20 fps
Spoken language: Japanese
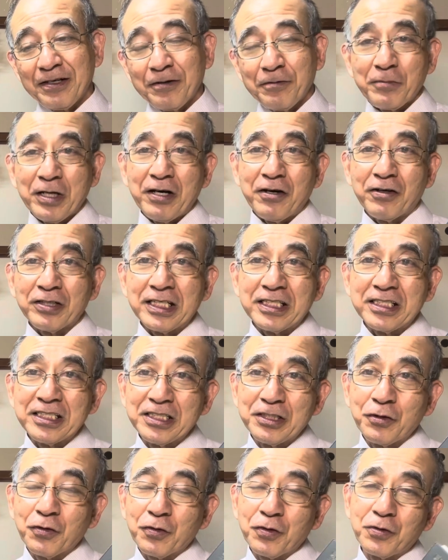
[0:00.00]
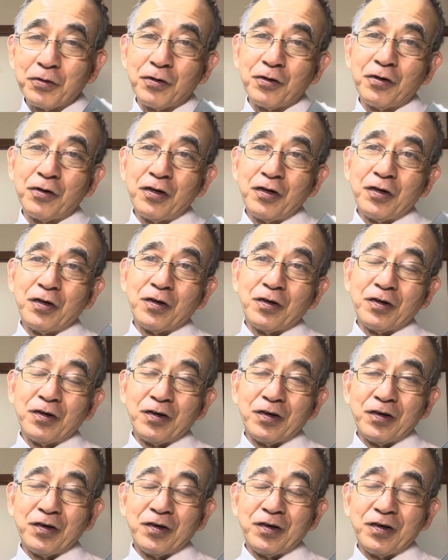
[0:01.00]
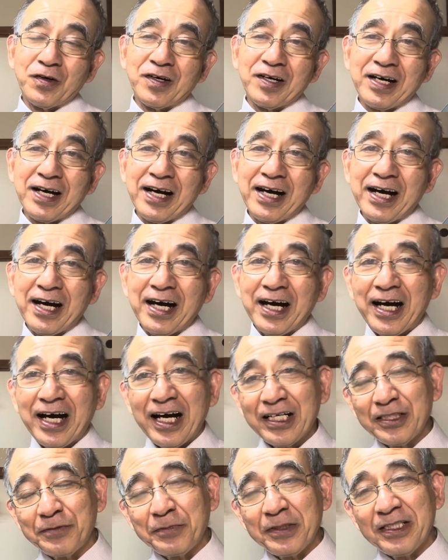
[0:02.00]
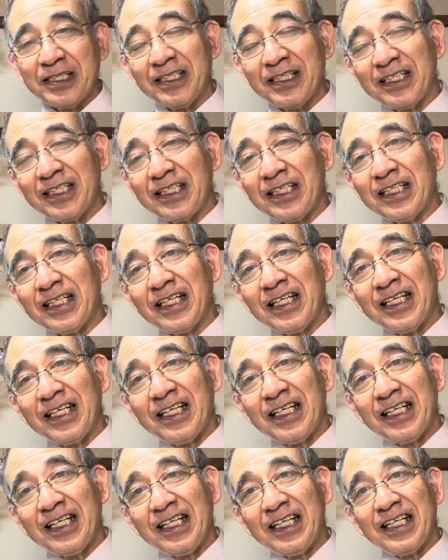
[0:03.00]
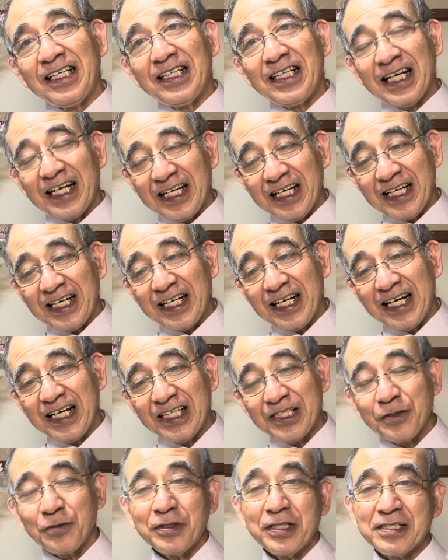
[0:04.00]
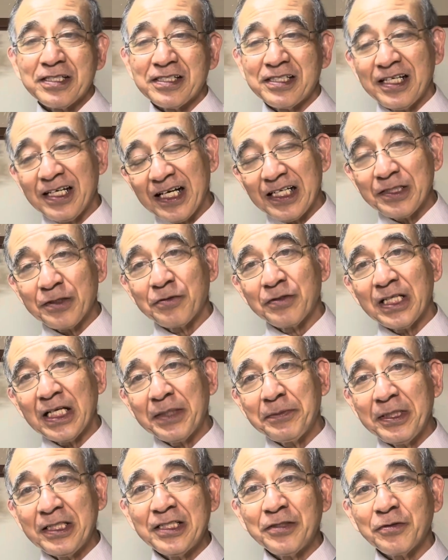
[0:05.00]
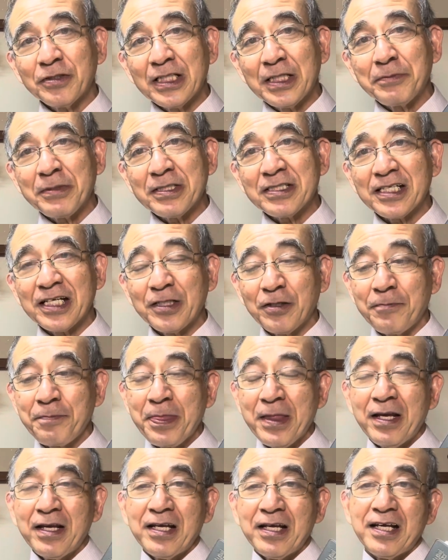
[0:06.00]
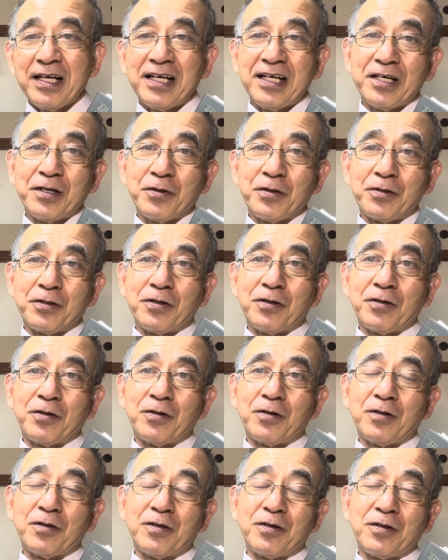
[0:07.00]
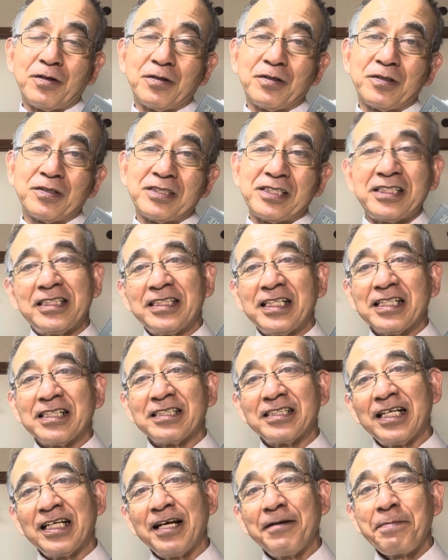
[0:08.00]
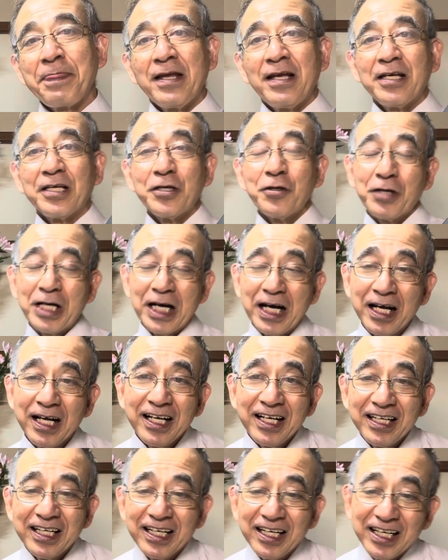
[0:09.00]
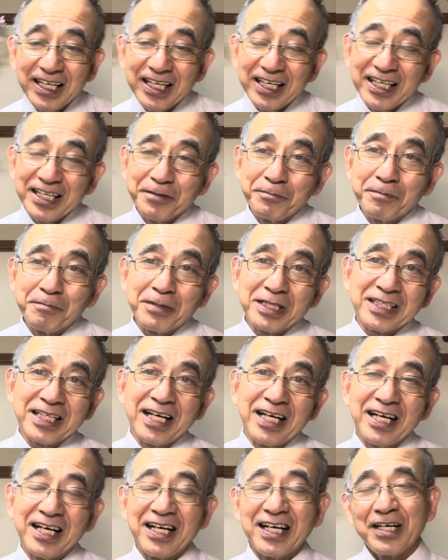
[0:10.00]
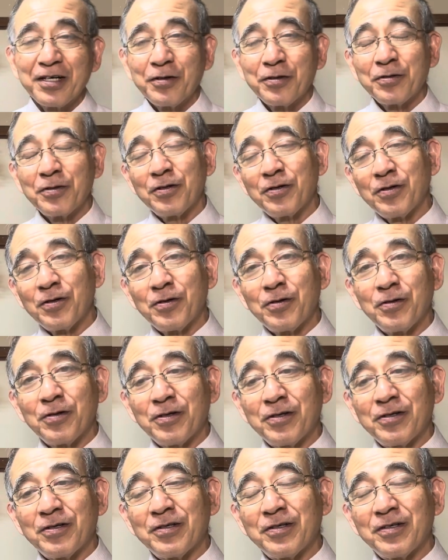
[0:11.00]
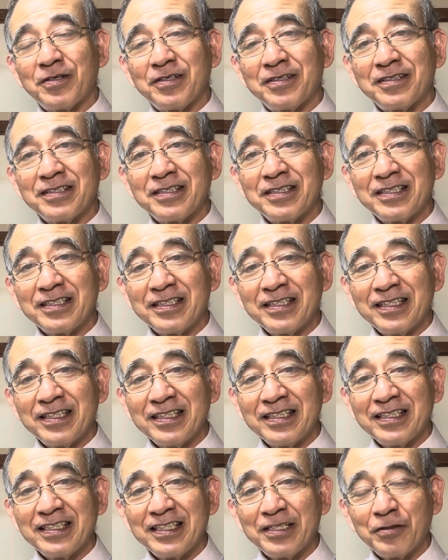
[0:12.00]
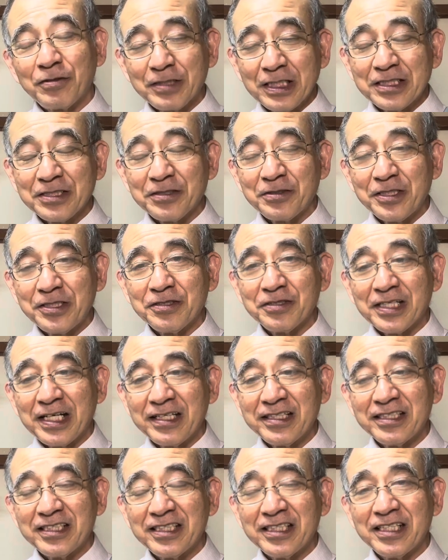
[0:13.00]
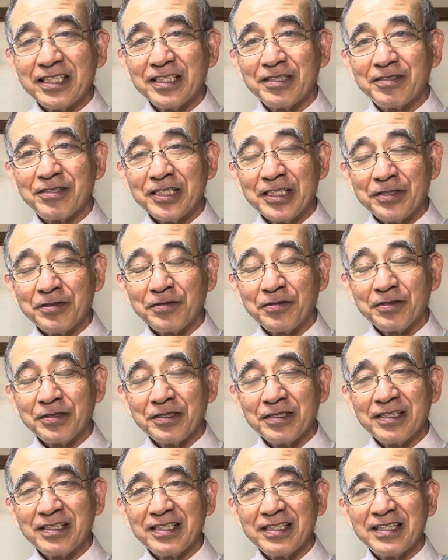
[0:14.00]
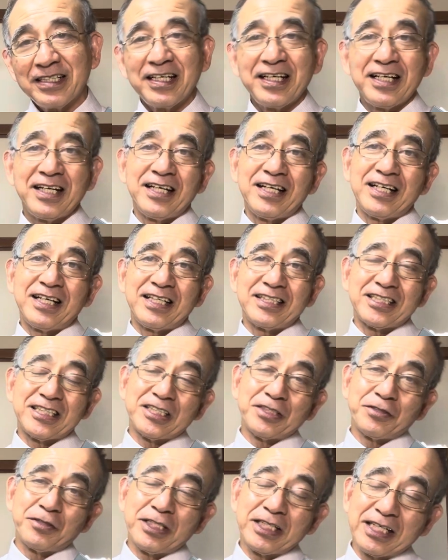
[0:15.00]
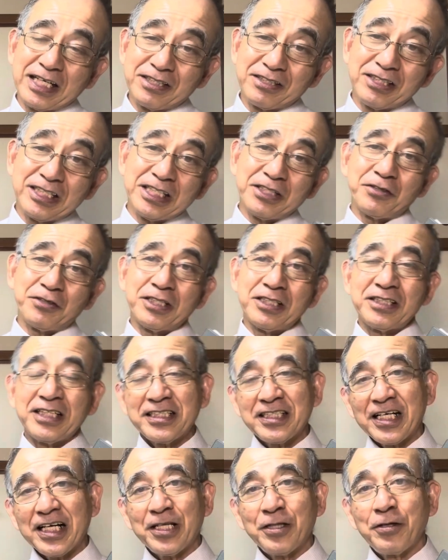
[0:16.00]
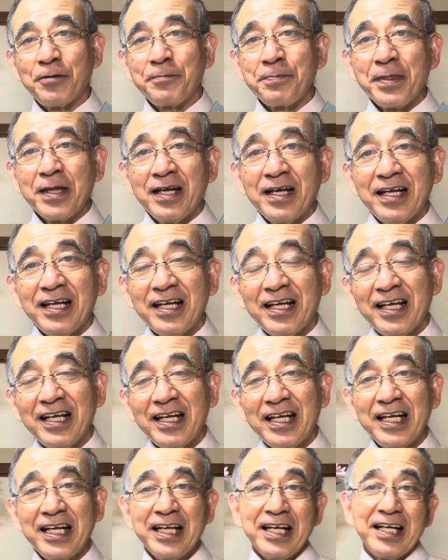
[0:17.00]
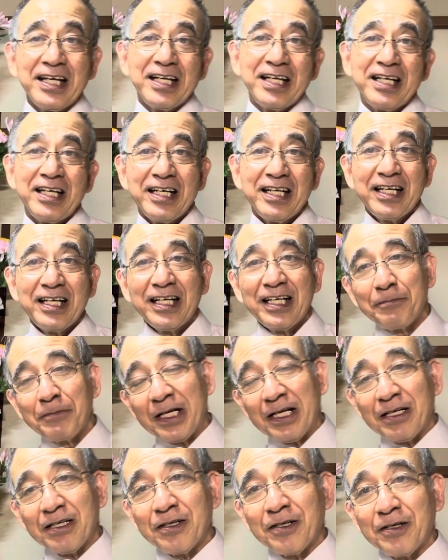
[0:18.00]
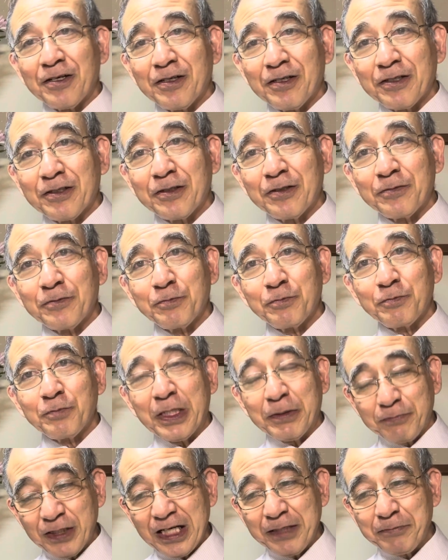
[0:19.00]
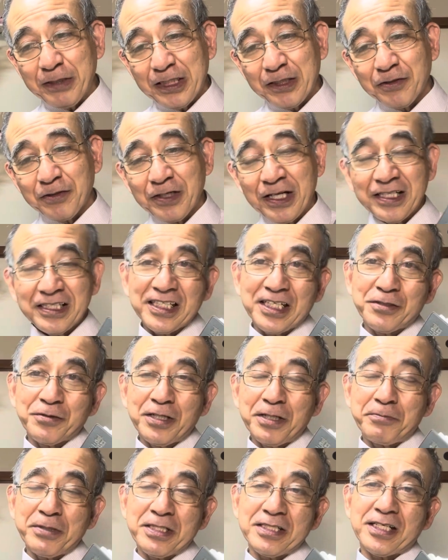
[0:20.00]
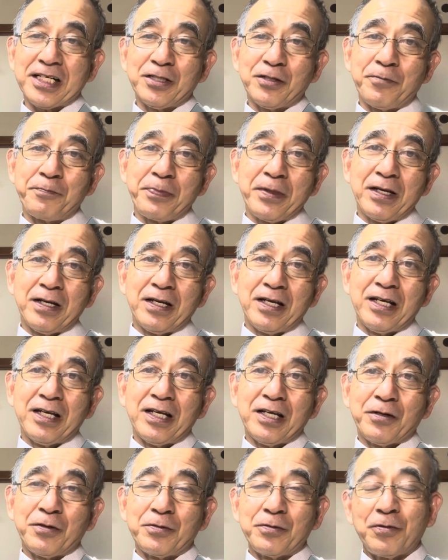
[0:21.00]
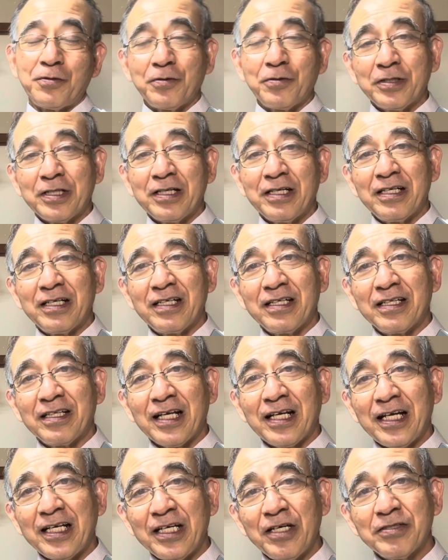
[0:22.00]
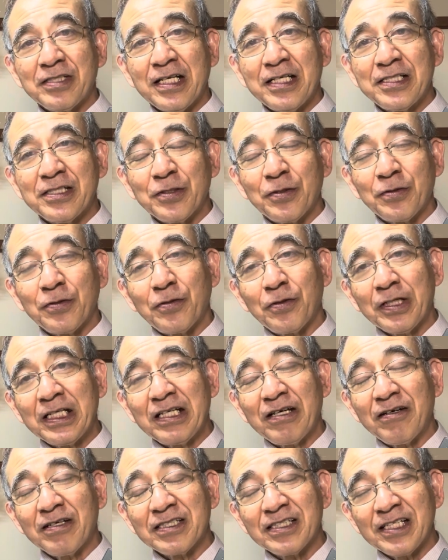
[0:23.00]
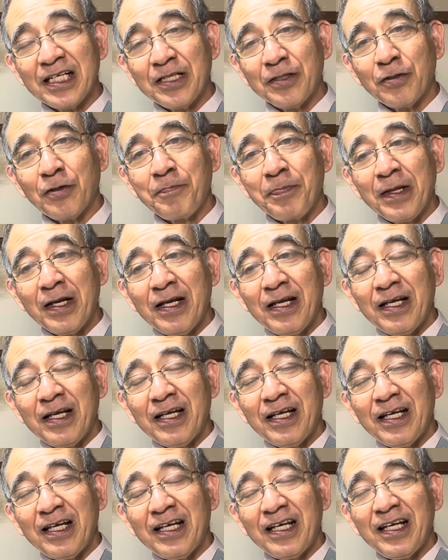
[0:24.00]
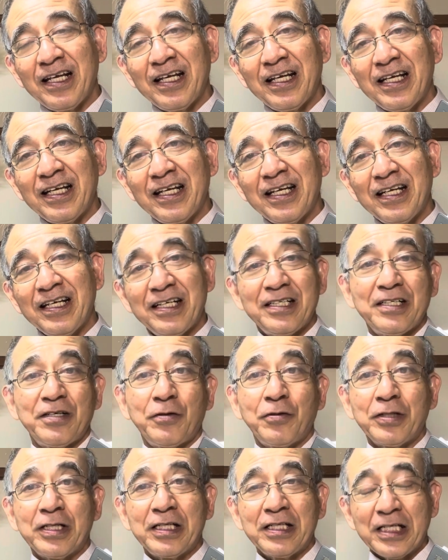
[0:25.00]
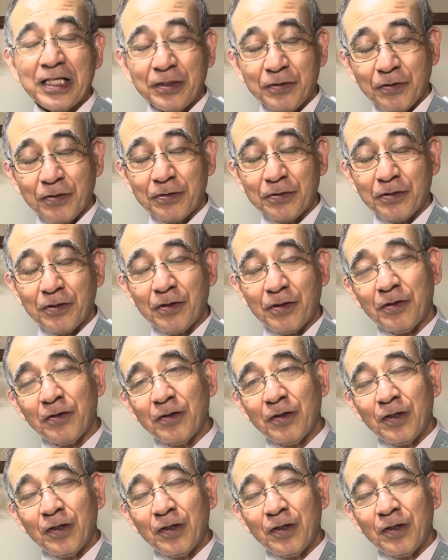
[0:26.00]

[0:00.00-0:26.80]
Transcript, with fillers: まあ、私のこの歩み、えー、なかなかそうですね家族のために祈っていますけど、えー、この父ですね今日が、えー、またこの6月23日次の、えー、父の日から次の日でしたけど、えーえー、まあ、まあ、プライベートで話がそれますけど、えー、この、えー、太陽戦争の沖縄戦の、えー、沖縄のこの、